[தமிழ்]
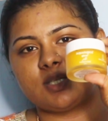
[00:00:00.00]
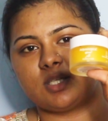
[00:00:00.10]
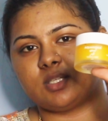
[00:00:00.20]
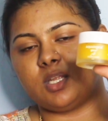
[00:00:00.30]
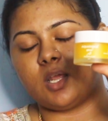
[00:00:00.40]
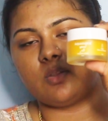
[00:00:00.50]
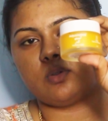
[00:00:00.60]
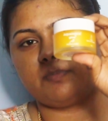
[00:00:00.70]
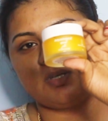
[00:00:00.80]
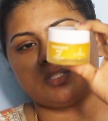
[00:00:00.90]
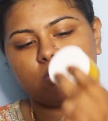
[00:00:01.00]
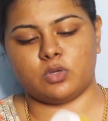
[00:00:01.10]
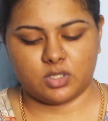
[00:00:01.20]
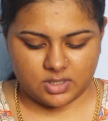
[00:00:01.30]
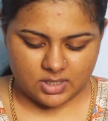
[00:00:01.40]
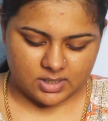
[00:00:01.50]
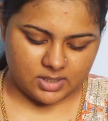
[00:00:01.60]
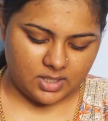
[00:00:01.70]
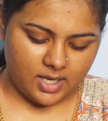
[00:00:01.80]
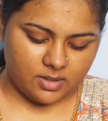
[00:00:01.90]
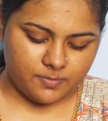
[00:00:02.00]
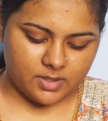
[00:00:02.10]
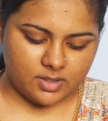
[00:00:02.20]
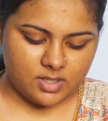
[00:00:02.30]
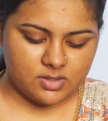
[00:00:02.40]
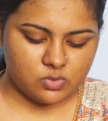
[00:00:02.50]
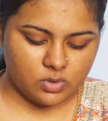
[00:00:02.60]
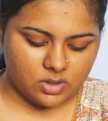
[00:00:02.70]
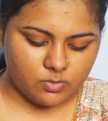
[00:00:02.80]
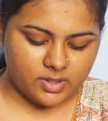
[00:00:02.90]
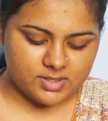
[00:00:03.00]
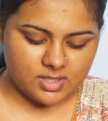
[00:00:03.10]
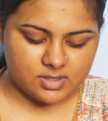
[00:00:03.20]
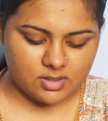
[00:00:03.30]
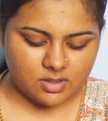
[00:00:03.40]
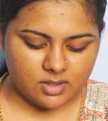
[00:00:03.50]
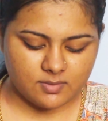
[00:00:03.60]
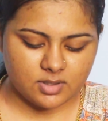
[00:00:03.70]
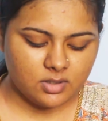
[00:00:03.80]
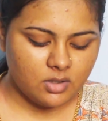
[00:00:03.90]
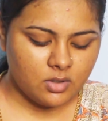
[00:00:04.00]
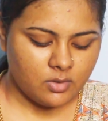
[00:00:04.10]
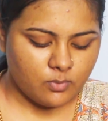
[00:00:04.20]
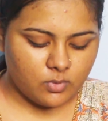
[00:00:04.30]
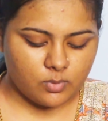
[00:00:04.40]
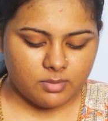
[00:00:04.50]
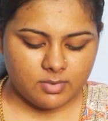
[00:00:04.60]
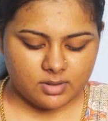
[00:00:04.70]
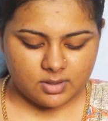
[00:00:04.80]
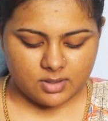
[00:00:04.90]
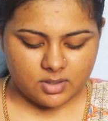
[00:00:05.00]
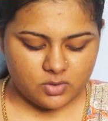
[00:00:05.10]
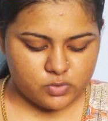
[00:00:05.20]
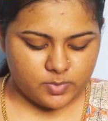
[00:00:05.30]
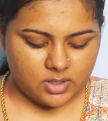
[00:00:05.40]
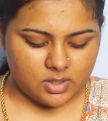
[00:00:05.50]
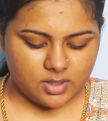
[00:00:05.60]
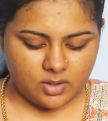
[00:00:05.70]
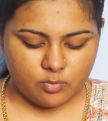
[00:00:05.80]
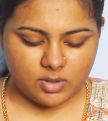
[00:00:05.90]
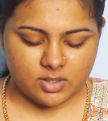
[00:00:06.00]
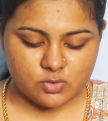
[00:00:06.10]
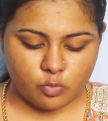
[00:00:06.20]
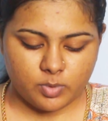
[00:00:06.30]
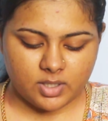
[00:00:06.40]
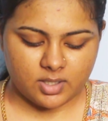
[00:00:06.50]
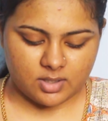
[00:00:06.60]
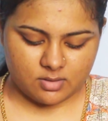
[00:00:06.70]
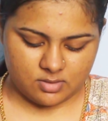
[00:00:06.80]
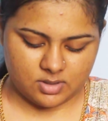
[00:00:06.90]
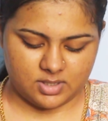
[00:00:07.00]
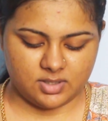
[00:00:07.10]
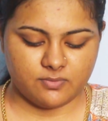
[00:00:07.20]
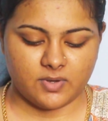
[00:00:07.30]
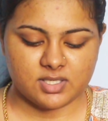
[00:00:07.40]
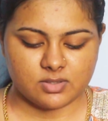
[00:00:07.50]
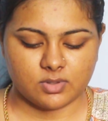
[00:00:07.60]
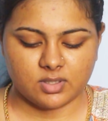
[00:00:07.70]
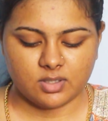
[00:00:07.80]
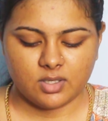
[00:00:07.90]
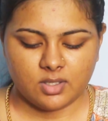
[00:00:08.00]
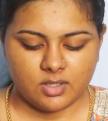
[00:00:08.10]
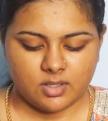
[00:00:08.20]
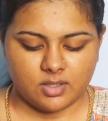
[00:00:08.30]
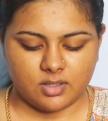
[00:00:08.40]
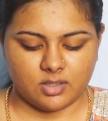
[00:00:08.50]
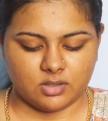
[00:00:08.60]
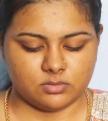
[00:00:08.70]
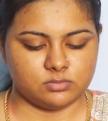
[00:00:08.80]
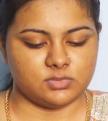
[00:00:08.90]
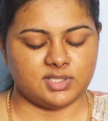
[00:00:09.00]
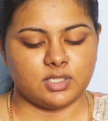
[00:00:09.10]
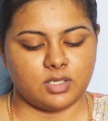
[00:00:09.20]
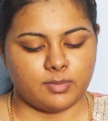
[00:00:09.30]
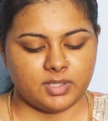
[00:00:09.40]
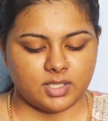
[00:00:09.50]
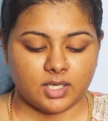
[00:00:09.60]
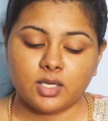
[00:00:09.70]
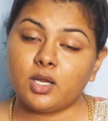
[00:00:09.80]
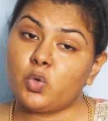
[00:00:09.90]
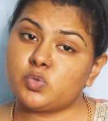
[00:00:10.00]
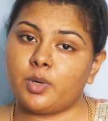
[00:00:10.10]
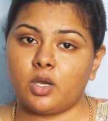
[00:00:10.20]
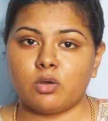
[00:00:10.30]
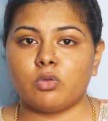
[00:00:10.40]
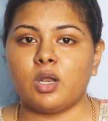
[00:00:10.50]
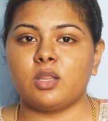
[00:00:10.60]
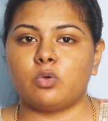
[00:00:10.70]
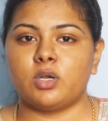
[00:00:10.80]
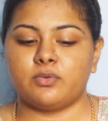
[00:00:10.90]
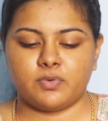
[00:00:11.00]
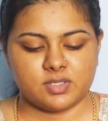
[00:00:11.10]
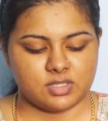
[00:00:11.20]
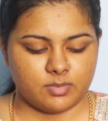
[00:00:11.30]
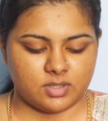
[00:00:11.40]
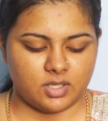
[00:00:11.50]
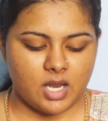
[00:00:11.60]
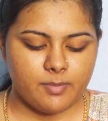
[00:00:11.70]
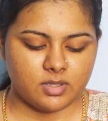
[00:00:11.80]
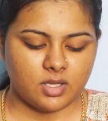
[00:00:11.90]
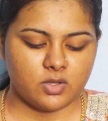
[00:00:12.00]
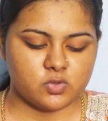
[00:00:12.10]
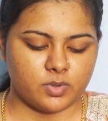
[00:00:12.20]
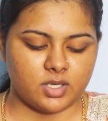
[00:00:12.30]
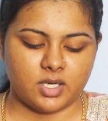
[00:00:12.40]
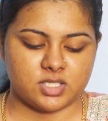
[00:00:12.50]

கோலாஜிக்காக தான் நான் இதோட பிக்சர் உங்களுக்கு கீழே தனியாக ஆட் பண்ணுறேன் ஸோ இந்த மாய்ஸ்சரைசர் தான் நான் வந்து ஒரு ஒன் மந்த்தாக தான் நான் யூஸ் பண்ணிட்டுருக்கேன் இருக்கேன் உண்மைக்கே சூப்பராக இருக்குது அதாவது ஃபேஸ்க்கு வந்து நம்ம இதை ரெகுலராக யூஸ் பண்ணிட்டு இருந்தோம்னா அதுக்கு டிஃப்ரென்ஸ் நமக்கு தெரியும் நான் மட்டும் தான் அதை யூஸ் பண்ணுறேன்